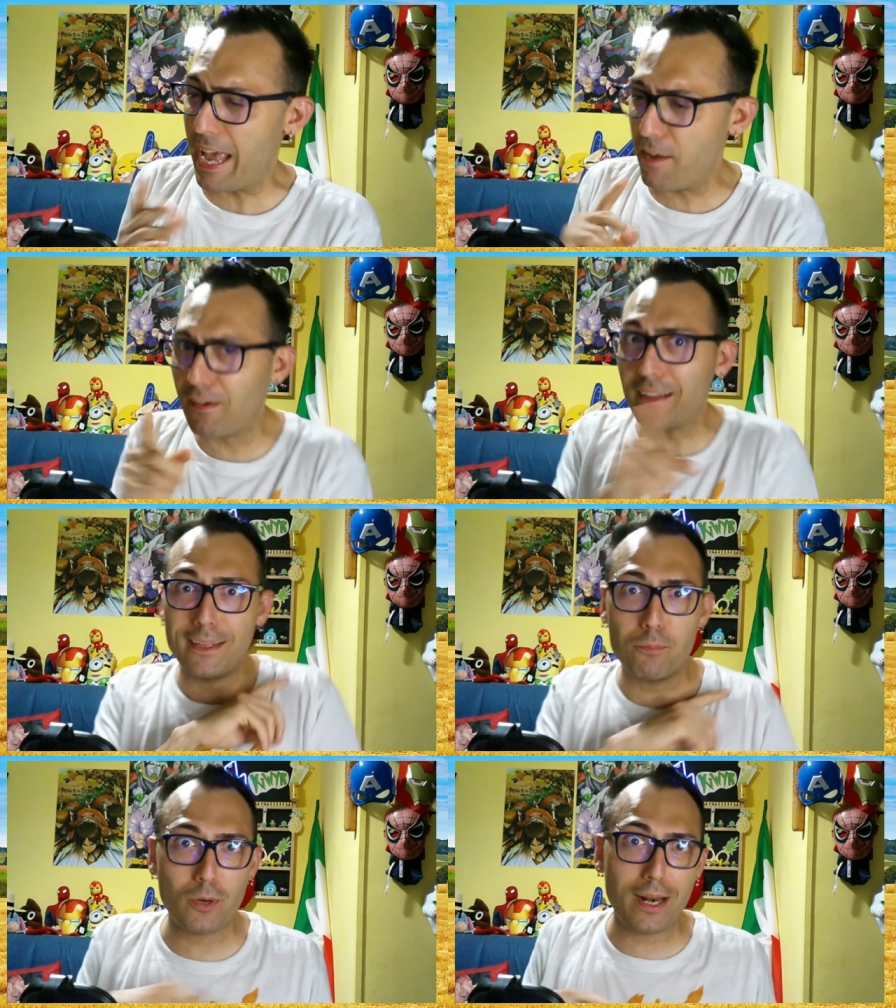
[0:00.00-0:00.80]
infatti
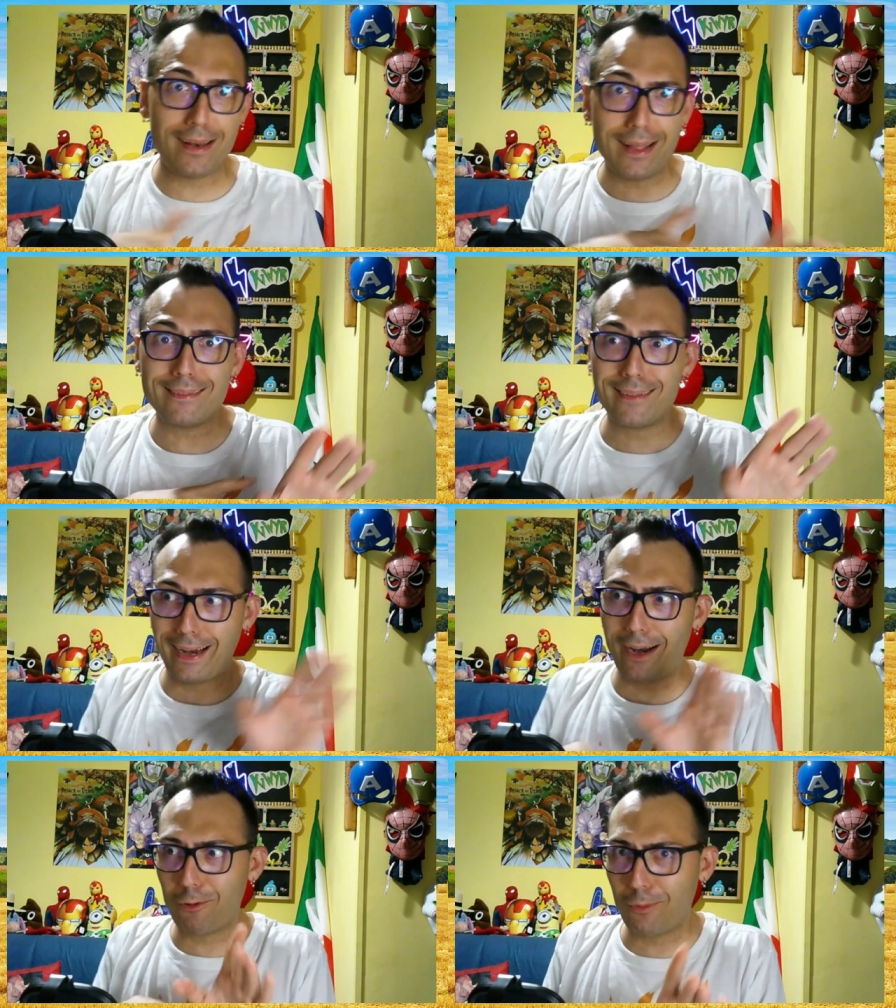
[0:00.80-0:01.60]
pure gli altri
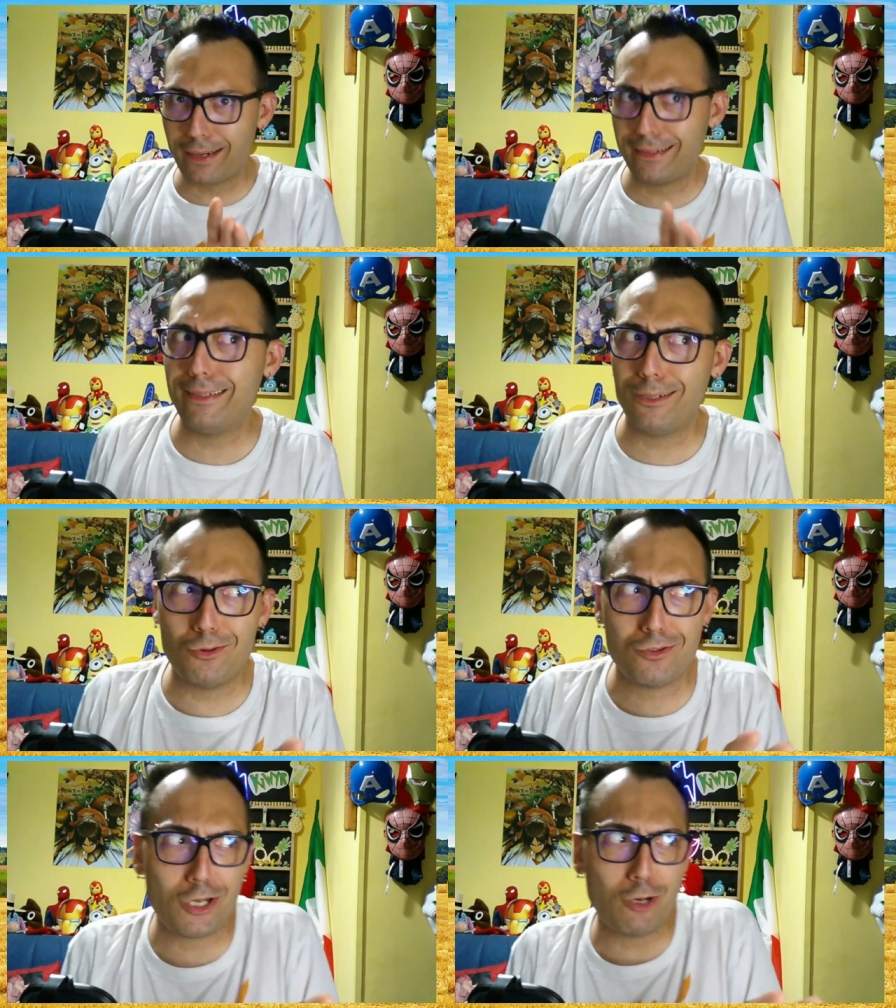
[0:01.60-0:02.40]
l'hanno guardata
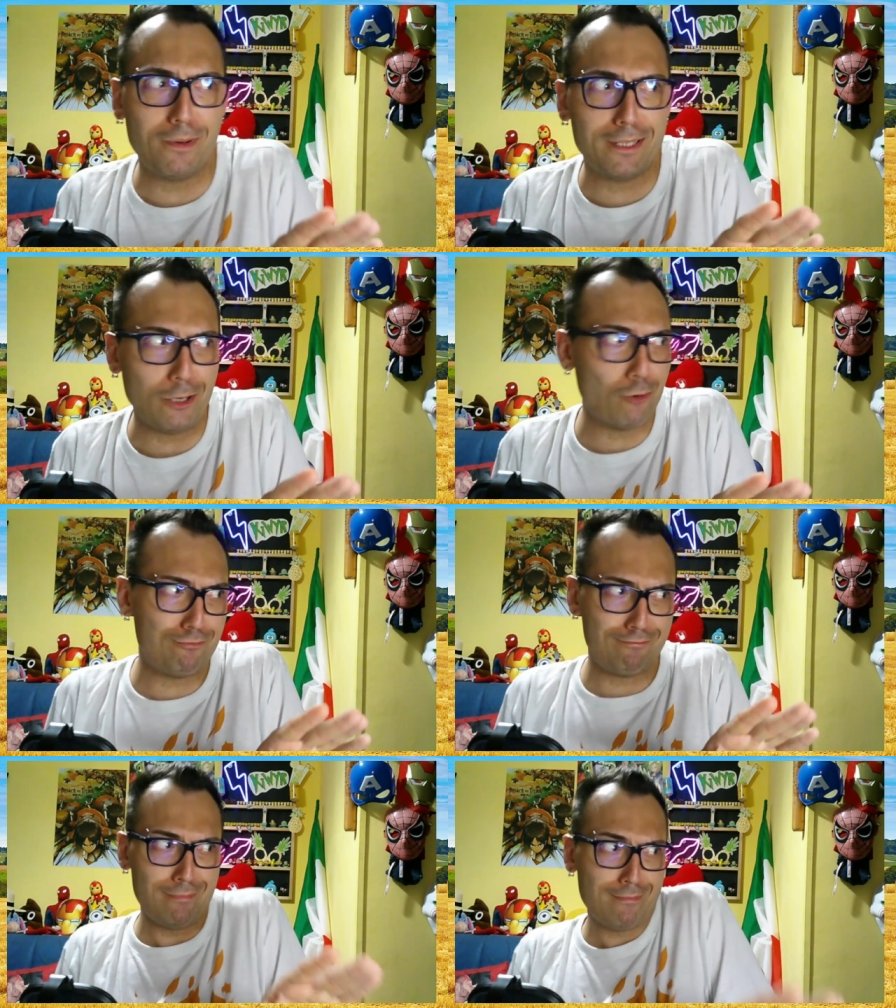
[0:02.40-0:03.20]
così come di oh,
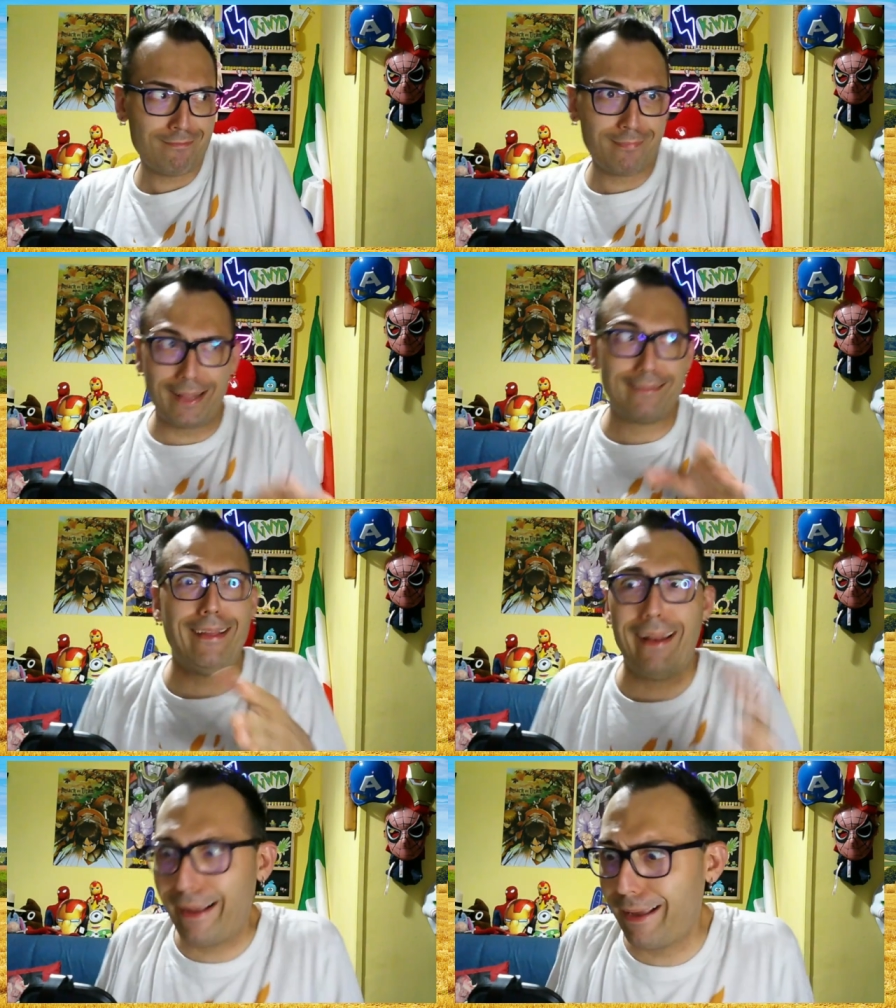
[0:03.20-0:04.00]
date
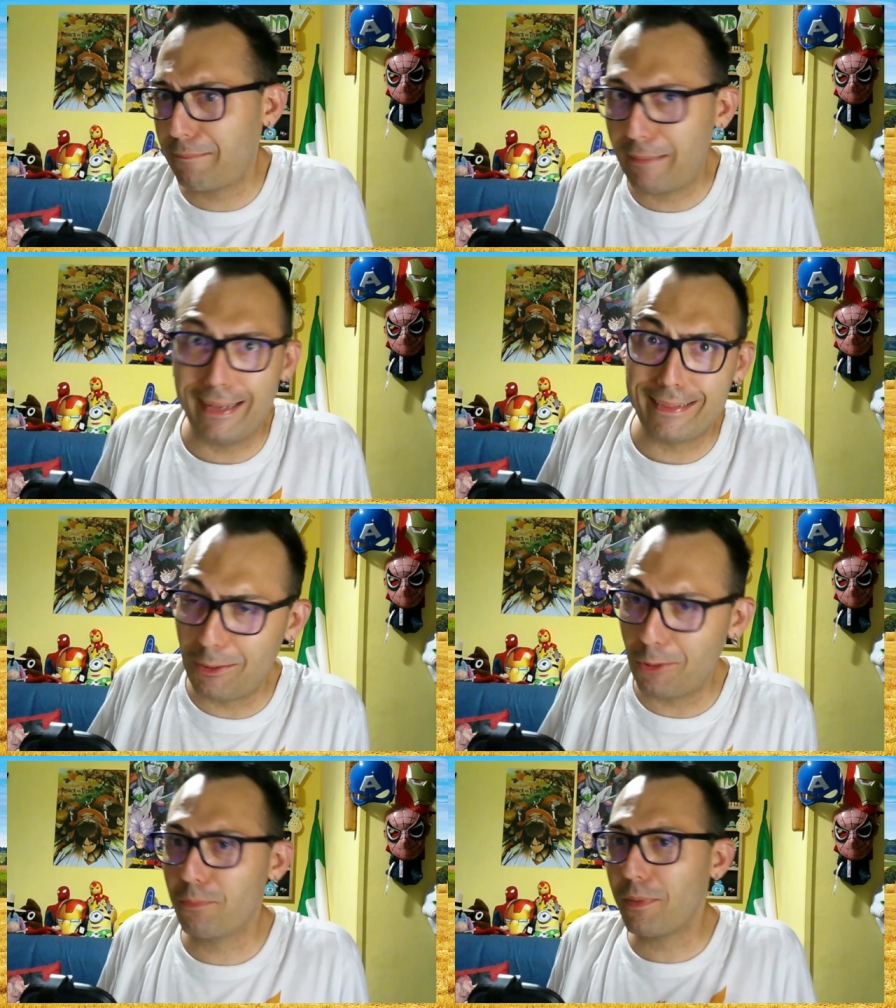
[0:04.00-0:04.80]
una carmata
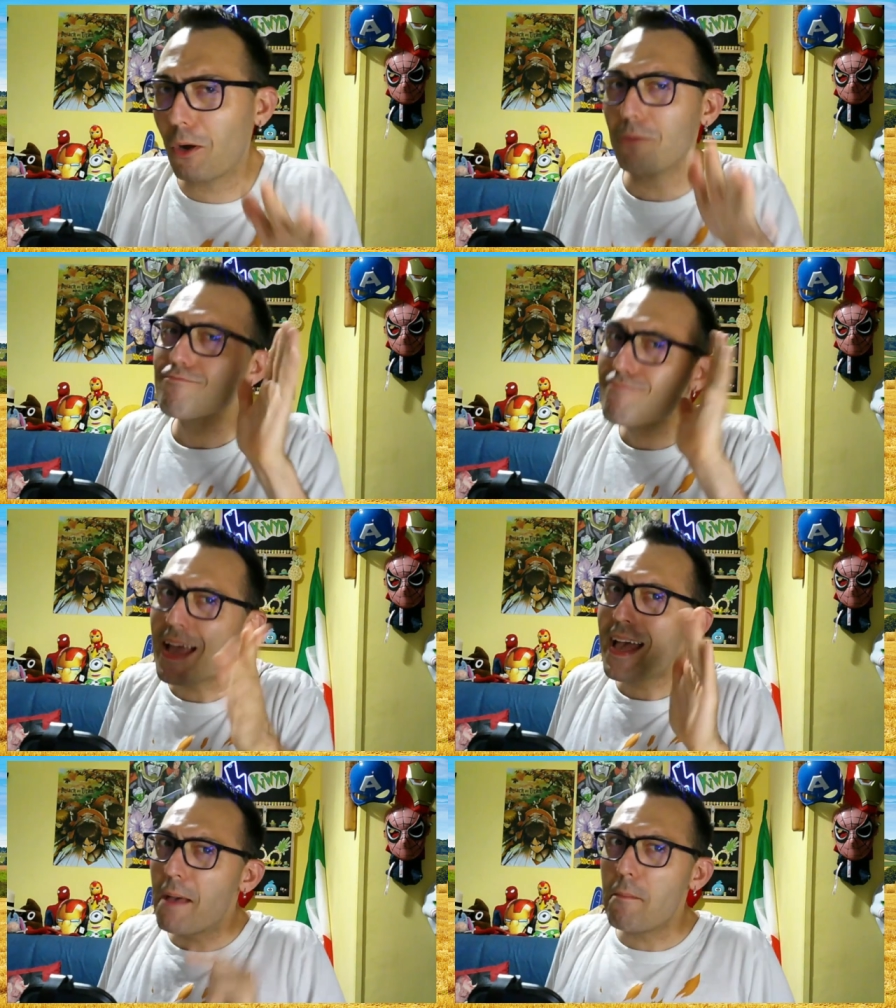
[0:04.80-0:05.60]
oh, però
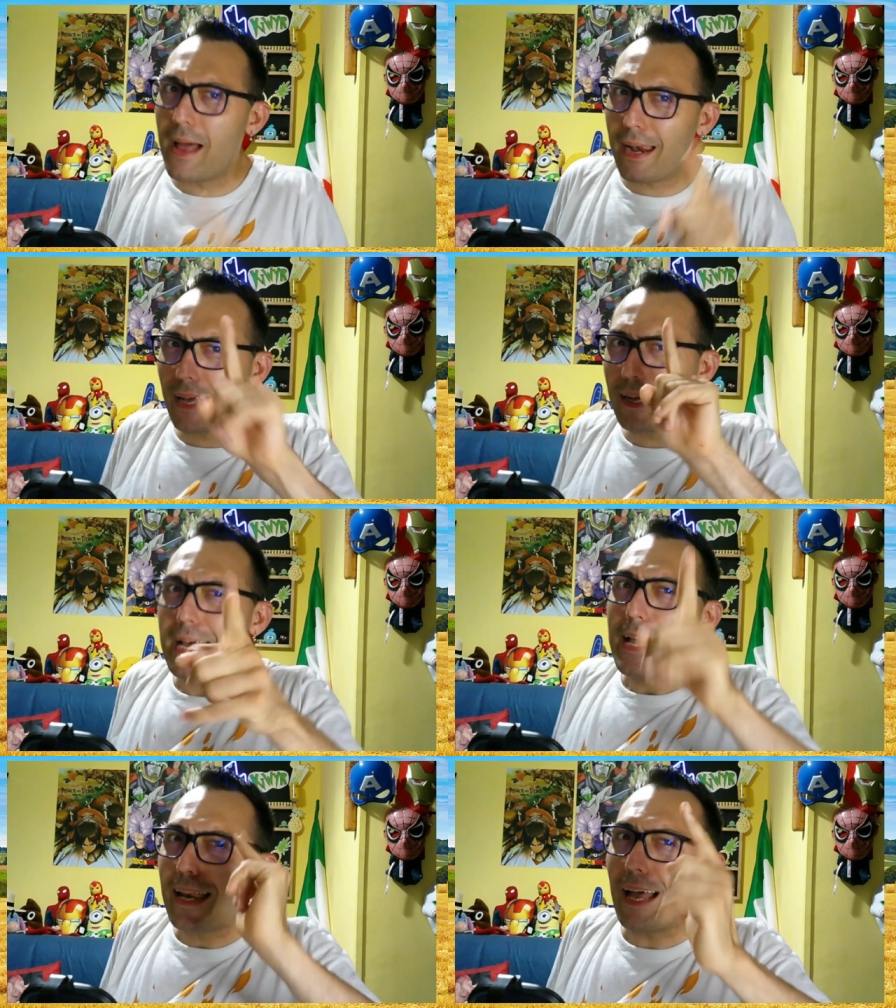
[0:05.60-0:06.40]
Bella,
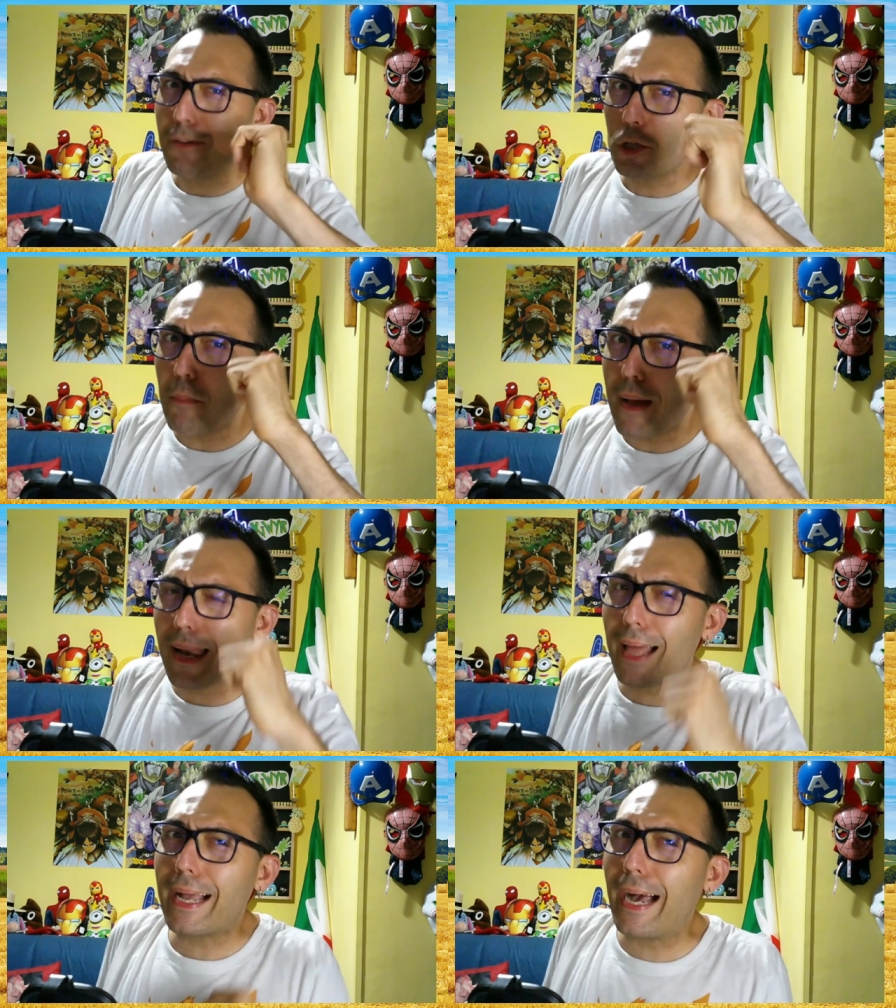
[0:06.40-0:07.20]
la vedo
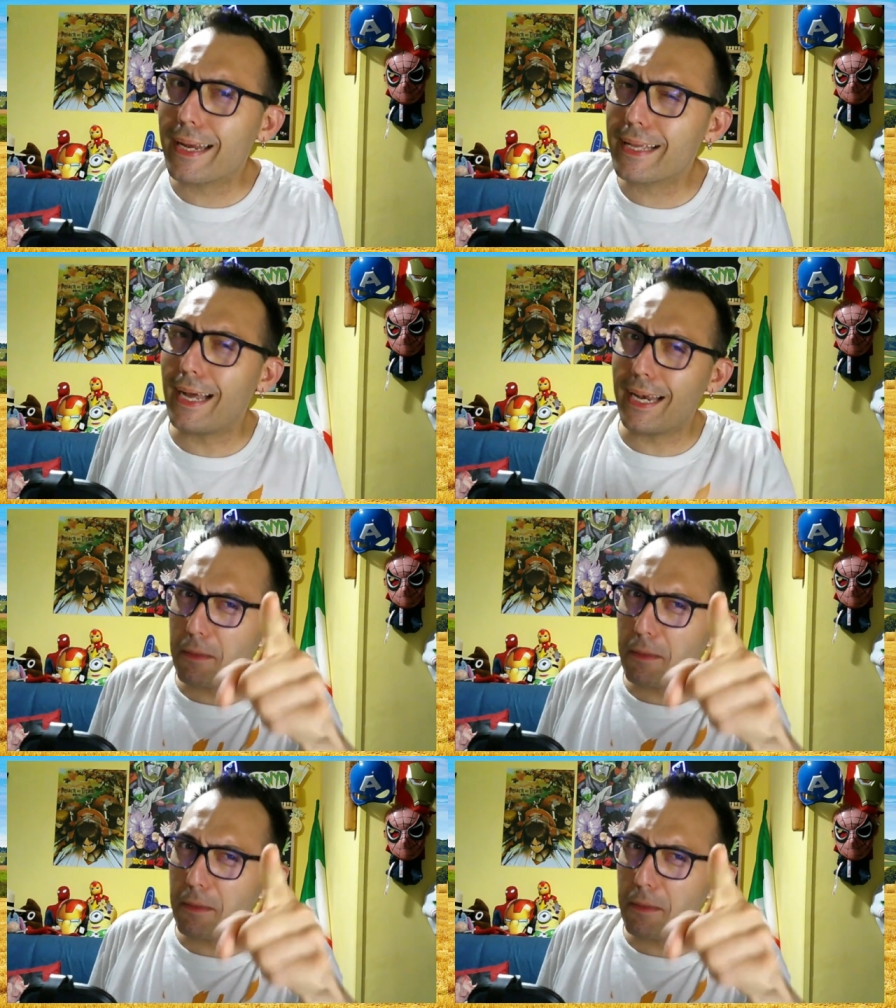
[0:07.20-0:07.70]
bella carica lei.